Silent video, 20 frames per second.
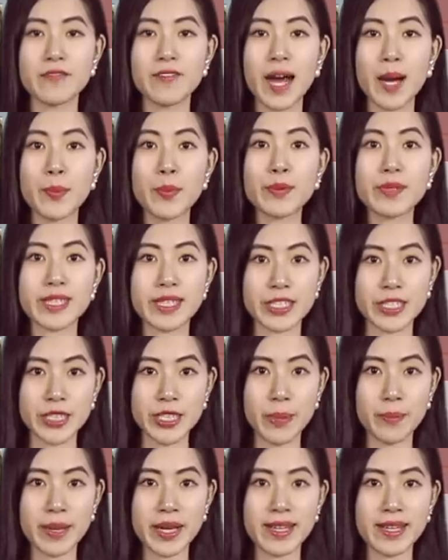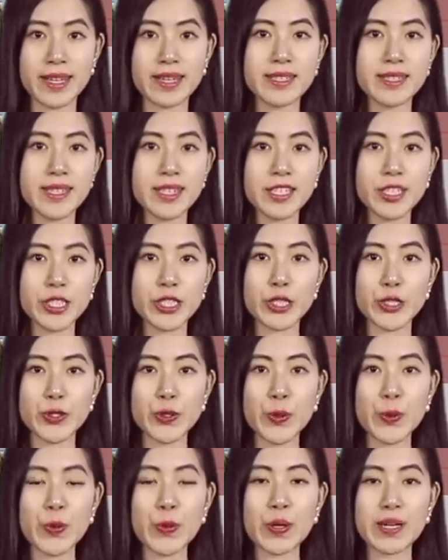发布行政命令，禁止
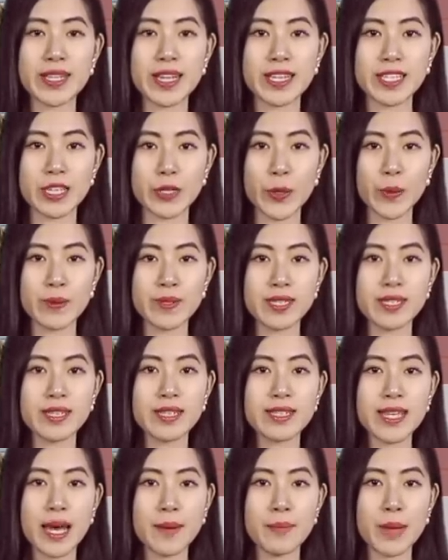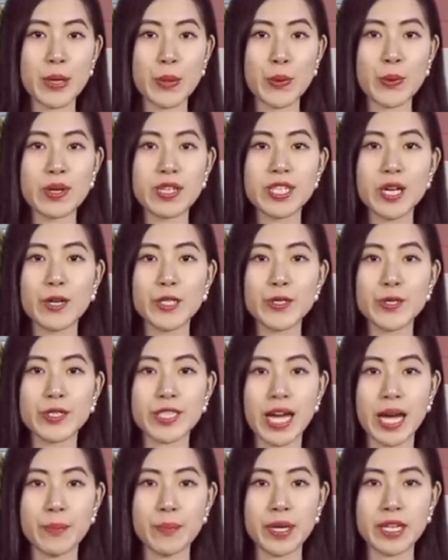中国电信公司在美国销售
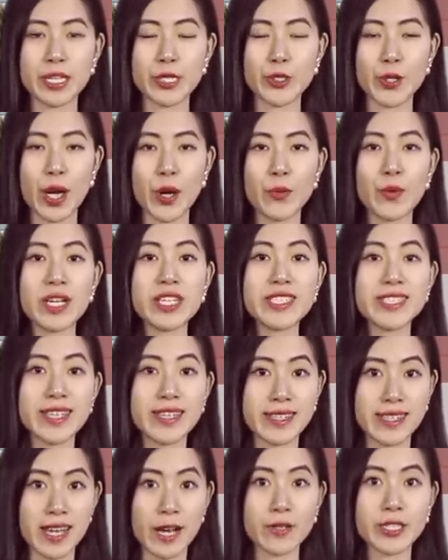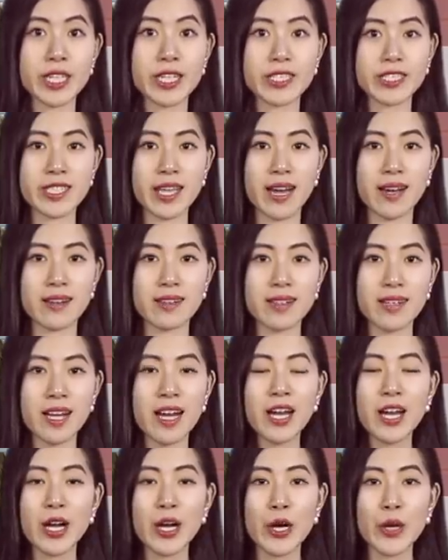产品的传闻甚嚣尘上。
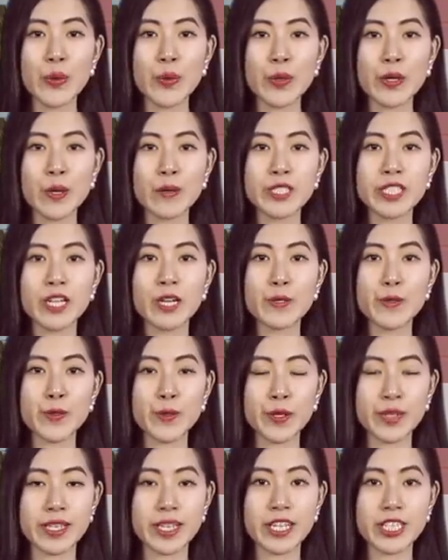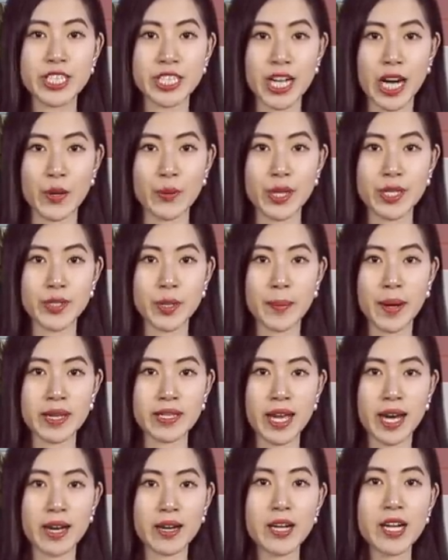路透社去年十二月就
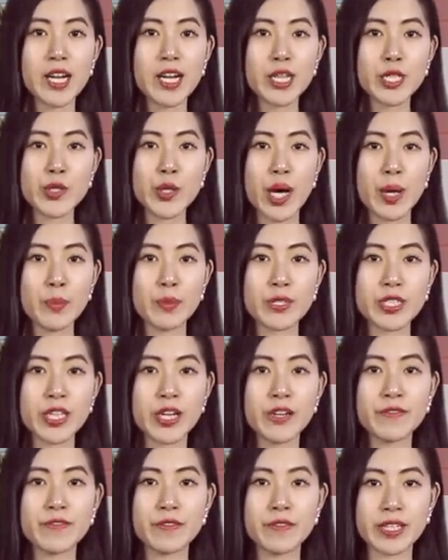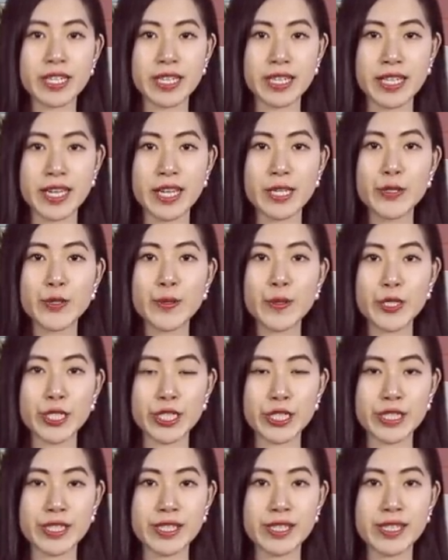报道，川普政府已列出
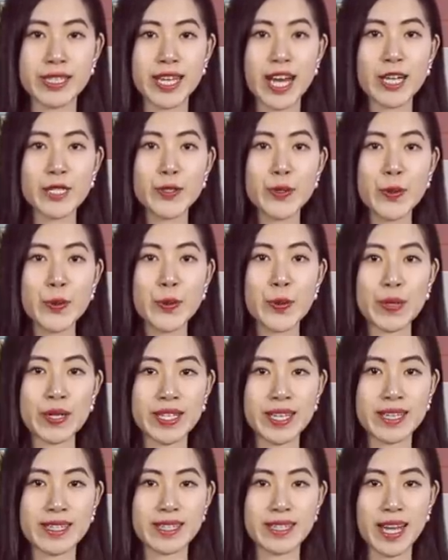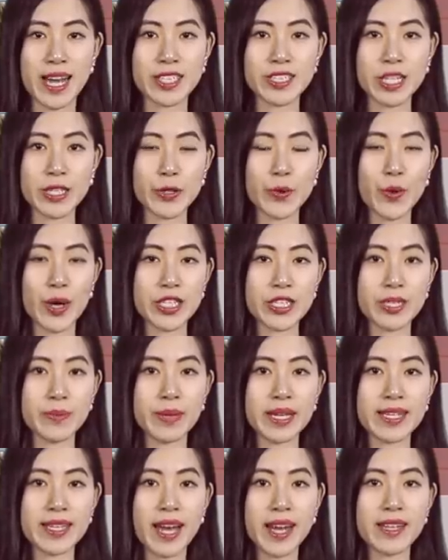十四家中国电子大厂的管制
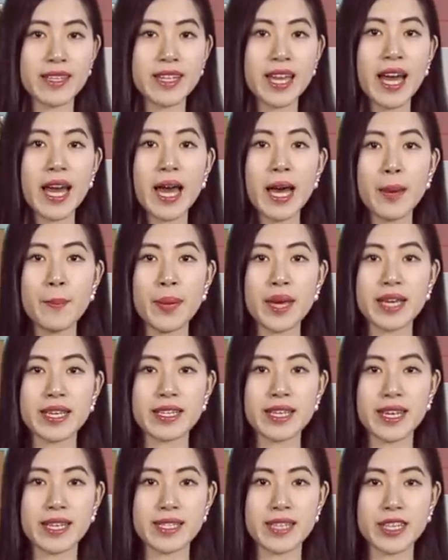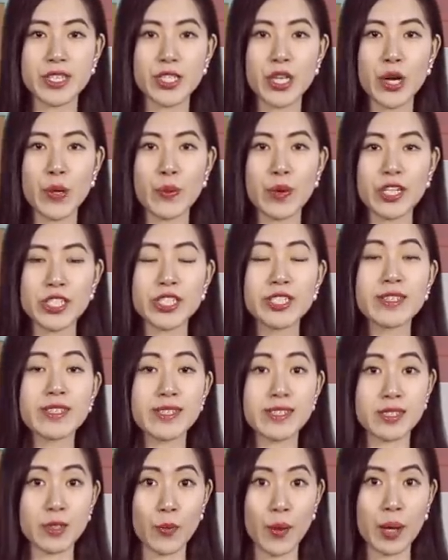名单，被业界称为是“
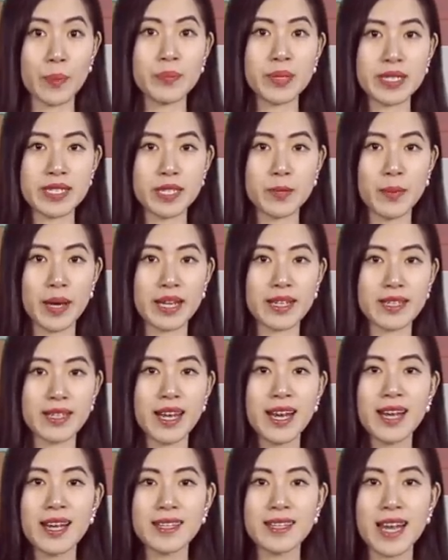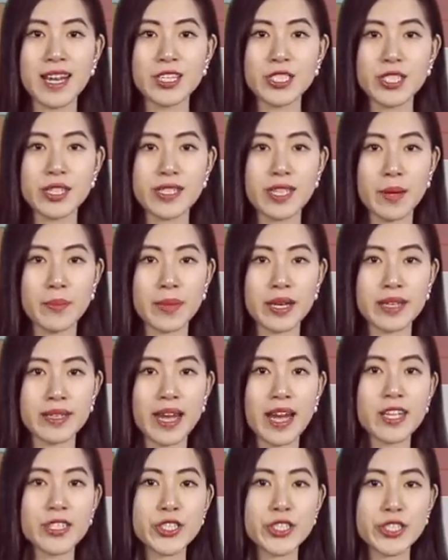死亡笔记本”，但这项名
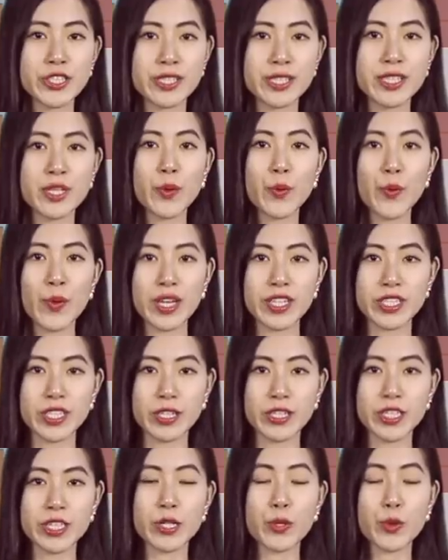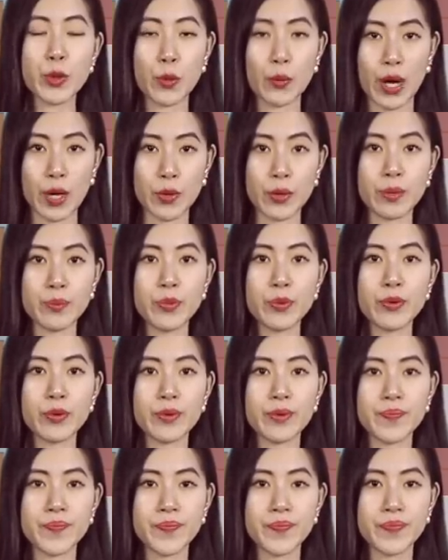单至今未正式对外公
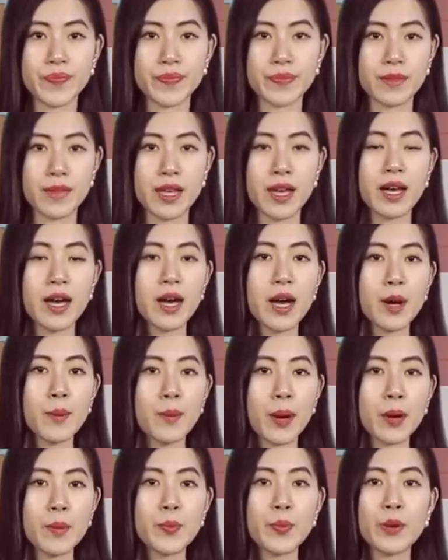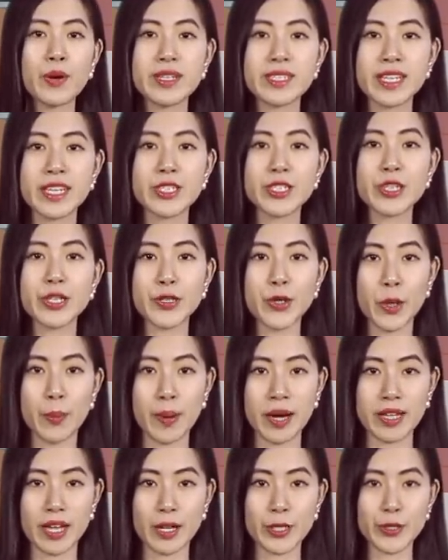布。彭博近日又
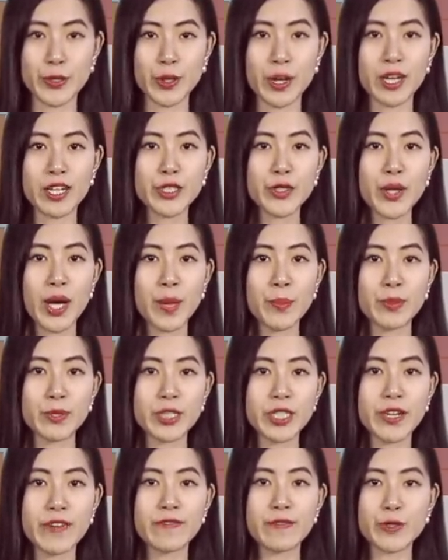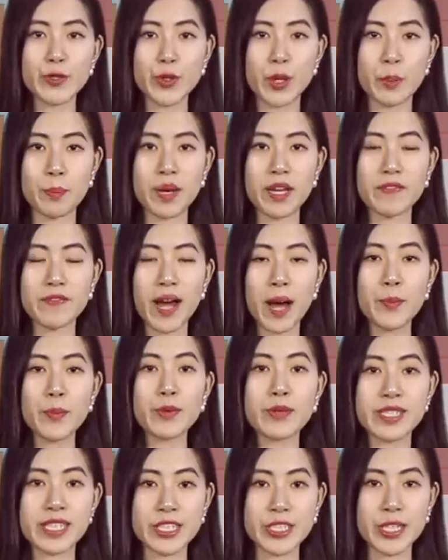报道说，川普政府准备发
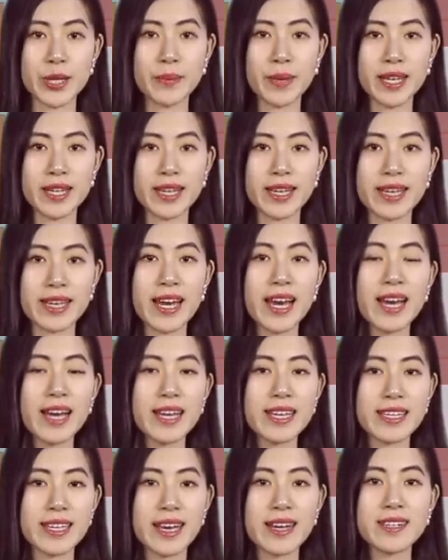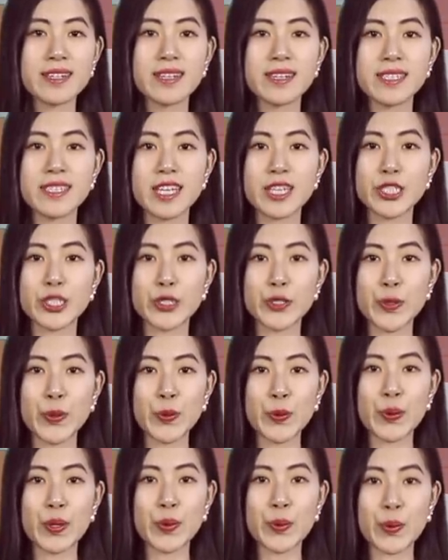布行政命令，严格限制
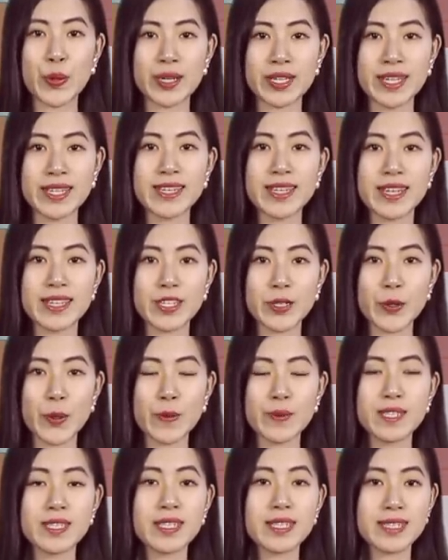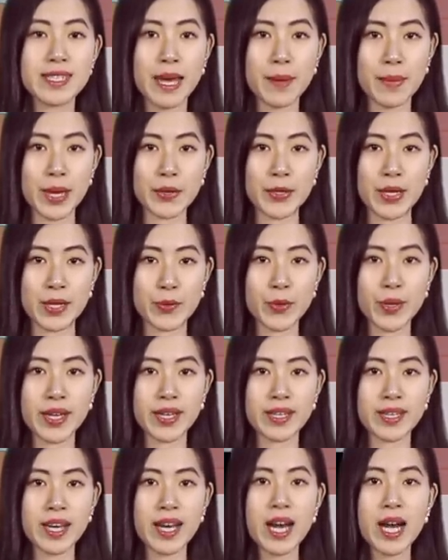中国国营电信公司在美营
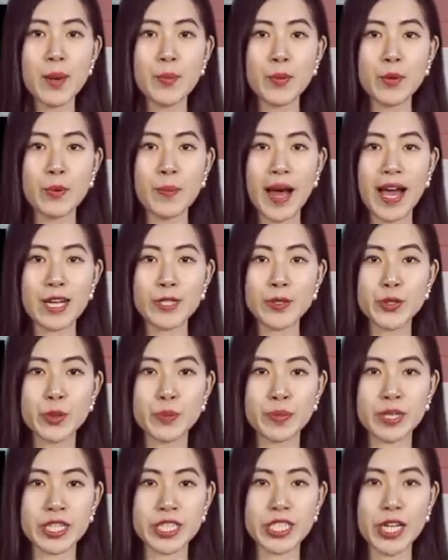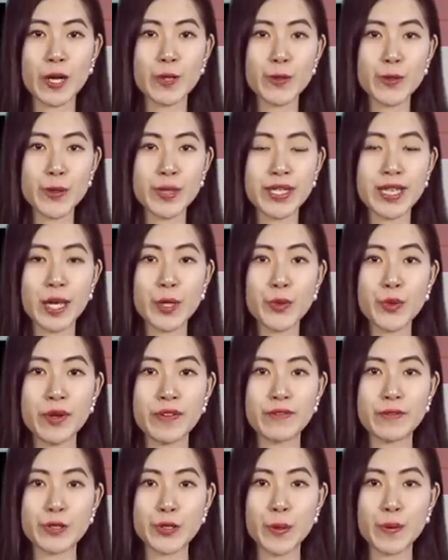运，不排除比照去年
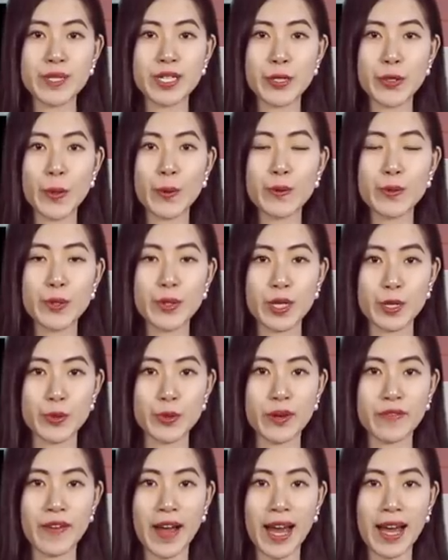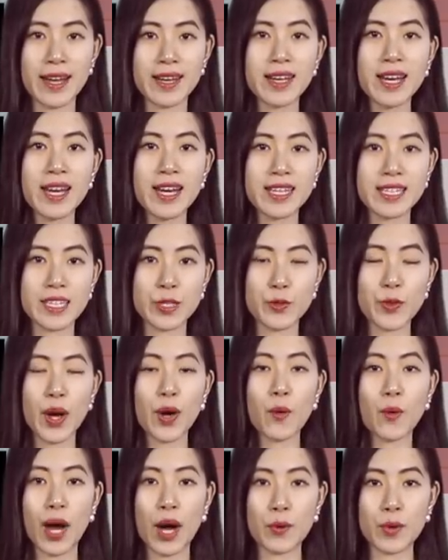对付中兴通讯的做法，以
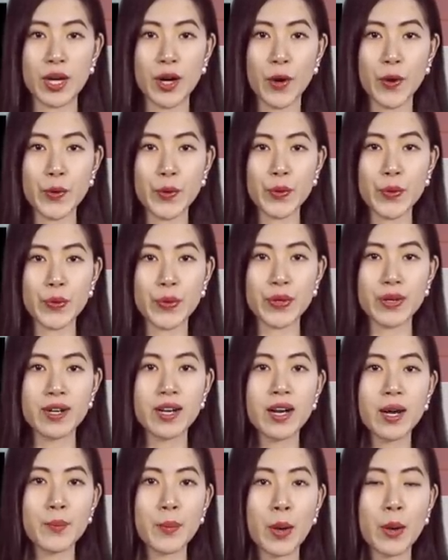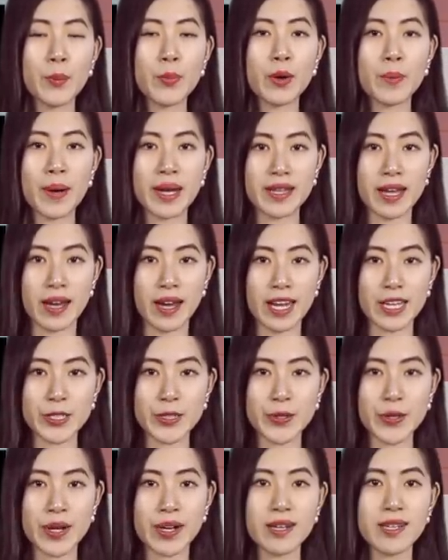断华为后路。彭博报道还
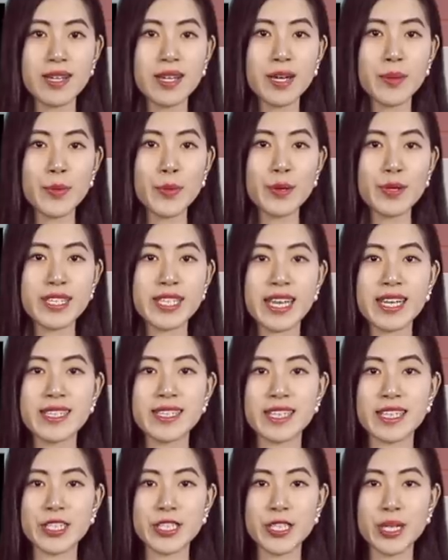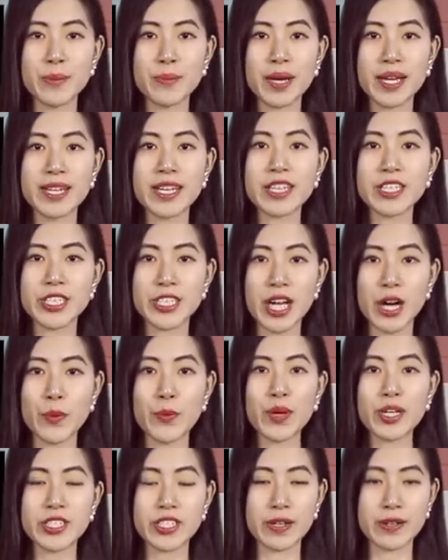说。目前行政命令
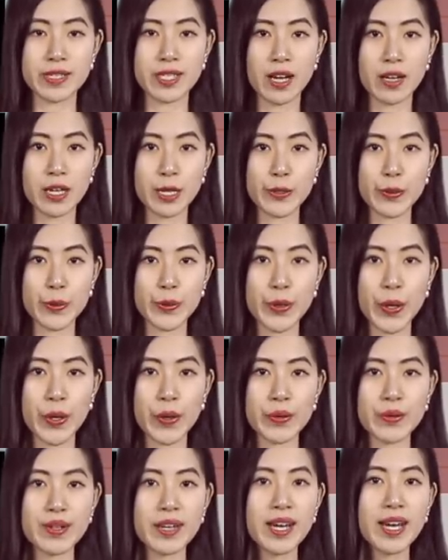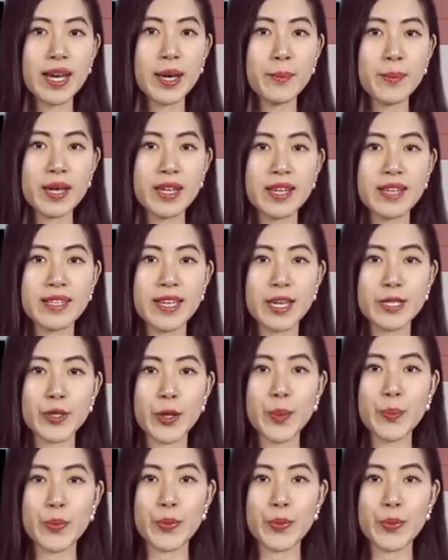尚未呈交给总统，命令内容